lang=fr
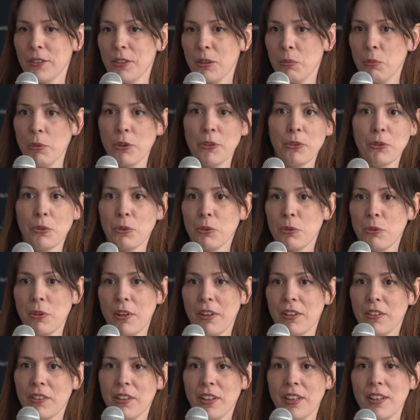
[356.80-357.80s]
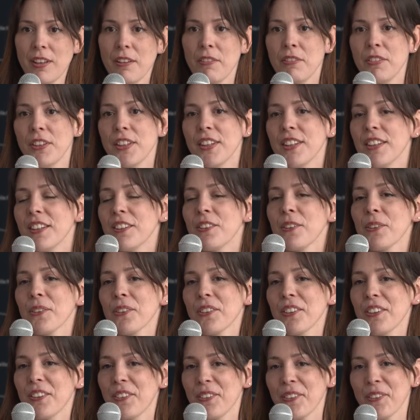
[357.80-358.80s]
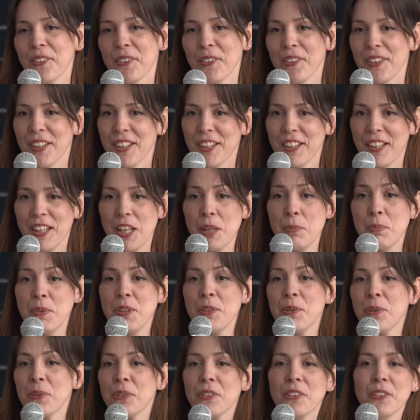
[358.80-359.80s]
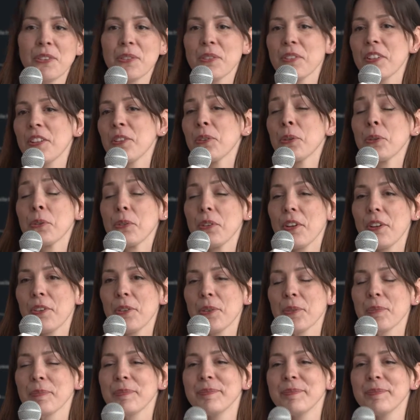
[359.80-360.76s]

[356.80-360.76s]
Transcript: Comment est-ce que tu as, navigué mm. dans cette euh, épineuse question de la structuration